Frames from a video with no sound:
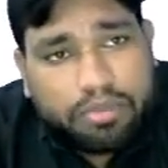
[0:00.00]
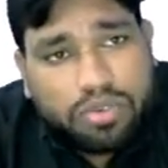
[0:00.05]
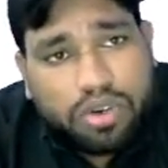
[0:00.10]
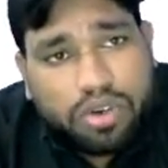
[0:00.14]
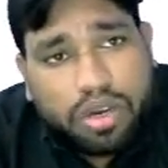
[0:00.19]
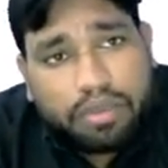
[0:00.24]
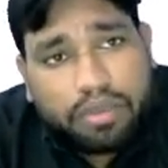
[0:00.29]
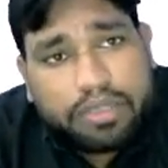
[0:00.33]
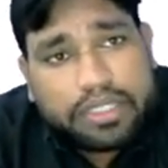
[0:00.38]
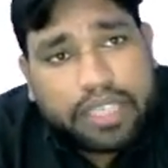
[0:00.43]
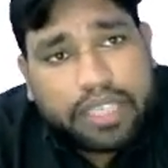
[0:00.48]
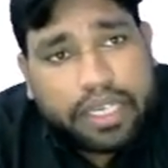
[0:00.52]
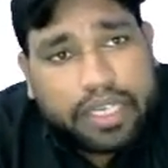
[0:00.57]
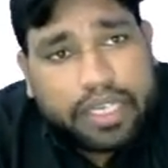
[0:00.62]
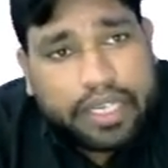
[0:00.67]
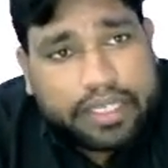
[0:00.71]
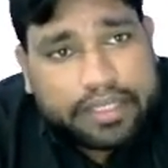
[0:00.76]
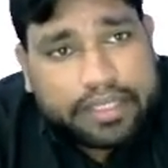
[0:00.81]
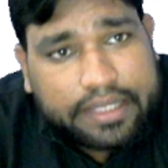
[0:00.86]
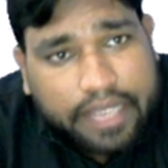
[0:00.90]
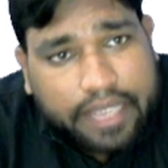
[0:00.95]
को हमेशा
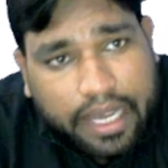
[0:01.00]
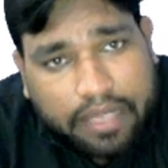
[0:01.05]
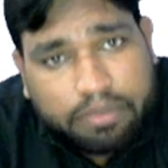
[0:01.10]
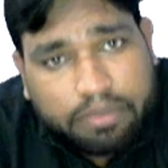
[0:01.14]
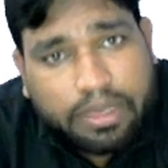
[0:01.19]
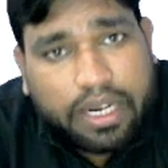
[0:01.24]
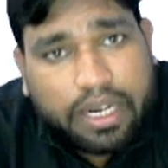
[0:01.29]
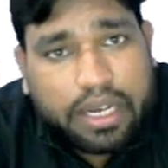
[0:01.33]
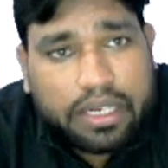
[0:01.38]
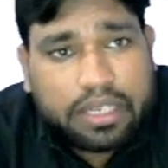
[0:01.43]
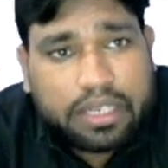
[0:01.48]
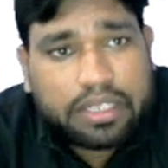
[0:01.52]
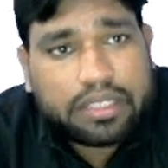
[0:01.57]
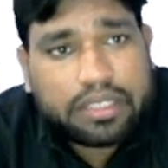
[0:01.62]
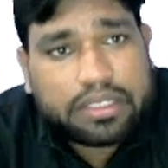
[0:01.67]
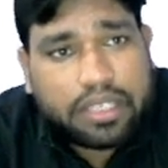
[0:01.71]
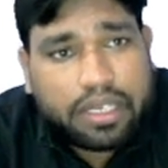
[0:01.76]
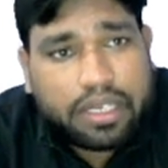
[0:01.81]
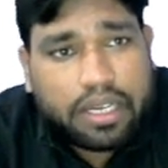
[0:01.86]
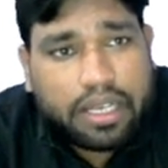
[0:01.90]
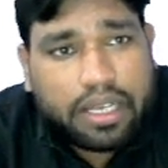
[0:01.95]
एक साथ बना करके
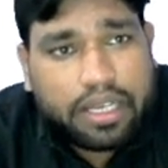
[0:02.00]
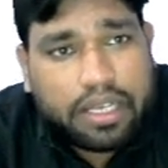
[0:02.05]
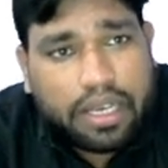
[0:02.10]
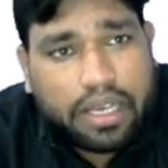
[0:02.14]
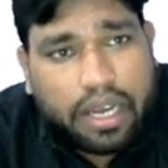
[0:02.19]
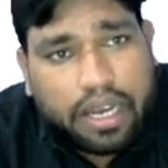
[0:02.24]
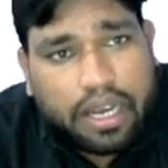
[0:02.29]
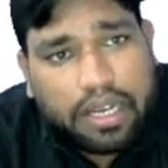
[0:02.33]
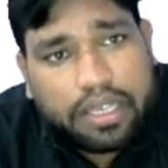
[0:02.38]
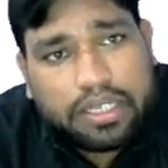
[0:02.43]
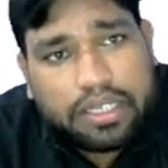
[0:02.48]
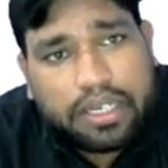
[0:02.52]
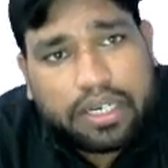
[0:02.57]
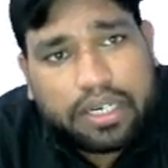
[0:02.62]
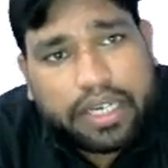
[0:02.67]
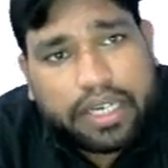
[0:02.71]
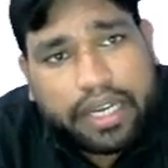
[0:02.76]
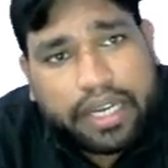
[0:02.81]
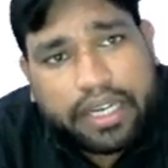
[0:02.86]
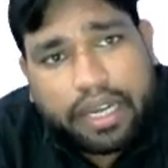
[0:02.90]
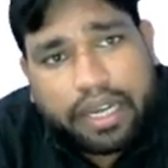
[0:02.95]
चलना है अलग अलग
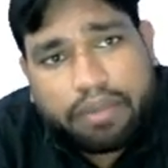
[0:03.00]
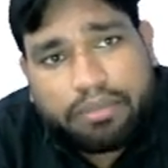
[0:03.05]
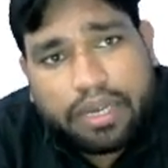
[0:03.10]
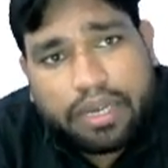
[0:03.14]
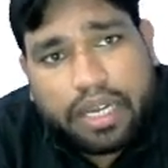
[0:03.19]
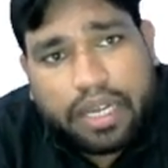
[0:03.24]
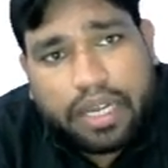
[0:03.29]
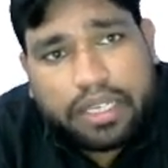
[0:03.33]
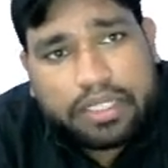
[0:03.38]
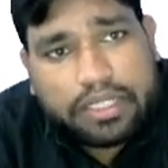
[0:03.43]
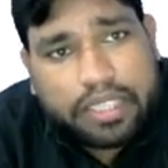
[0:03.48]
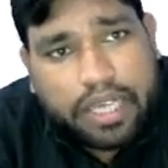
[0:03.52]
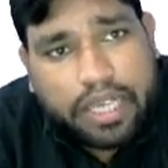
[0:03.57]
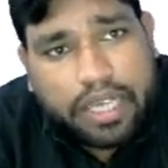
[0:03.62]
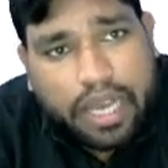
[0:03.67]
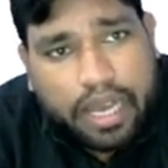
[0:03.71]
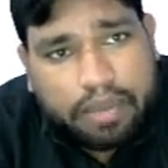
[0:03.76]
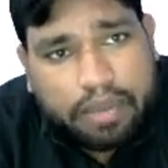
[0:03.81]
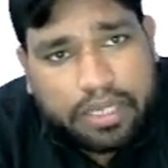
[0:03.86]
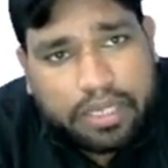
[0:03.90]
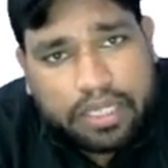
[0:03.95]
डायग्राम बनाने से
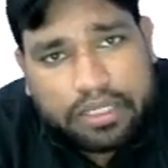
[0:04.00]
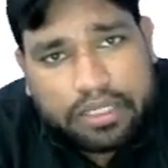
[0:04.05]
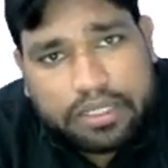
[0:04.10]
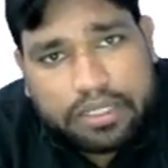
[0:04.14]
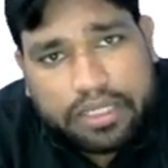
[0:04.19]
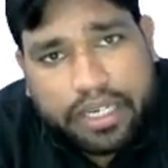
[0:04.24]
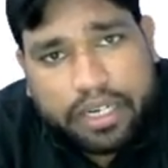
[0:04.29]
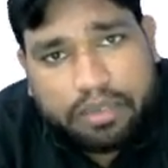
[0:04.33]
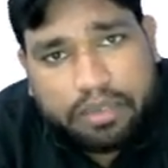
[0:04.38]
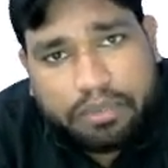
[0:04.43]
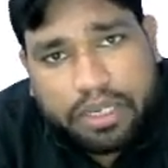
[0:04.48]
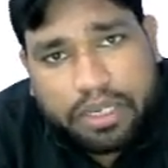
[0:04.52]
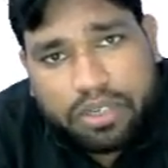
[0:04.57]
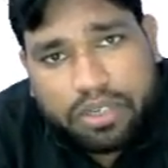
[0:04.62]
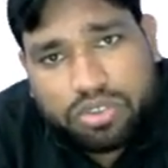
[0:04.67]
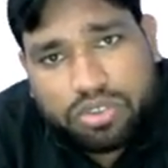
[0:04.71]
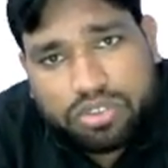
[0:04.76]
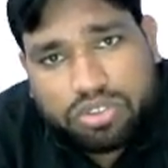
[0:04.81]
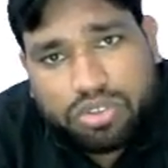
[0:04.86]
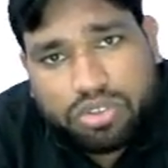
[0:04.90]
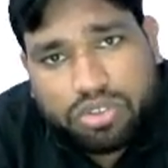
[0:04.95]
आपके स्टेटमेंट
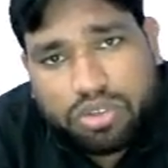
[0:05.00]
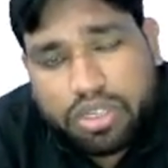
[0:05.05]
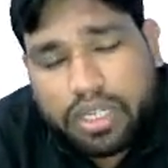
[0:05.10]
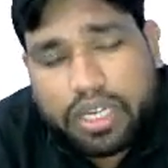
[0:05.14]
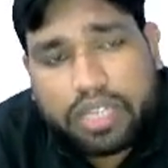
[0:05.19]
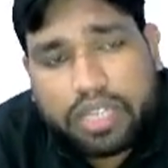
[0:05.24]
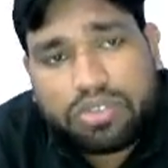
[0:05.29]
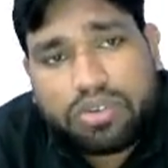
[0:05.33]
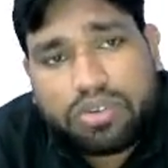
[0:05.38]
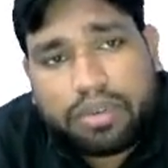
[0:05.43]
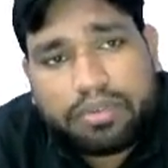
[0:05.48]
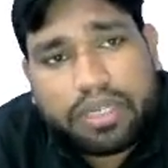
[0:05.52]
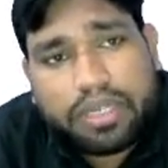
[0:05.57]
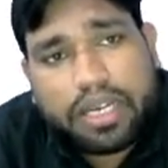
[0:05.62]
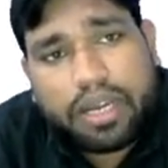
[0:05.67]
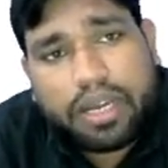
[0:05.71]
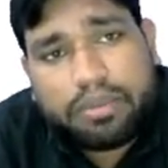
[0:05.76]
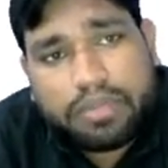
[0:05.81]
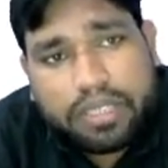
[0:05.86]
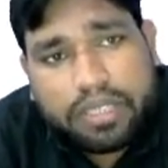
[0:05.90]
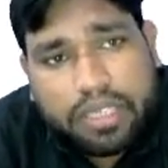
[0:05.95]
को जोड़ने का तो आपने
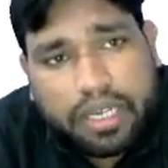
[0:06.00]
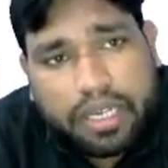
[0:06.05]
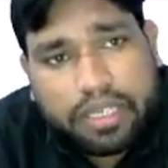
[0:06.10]
काम किया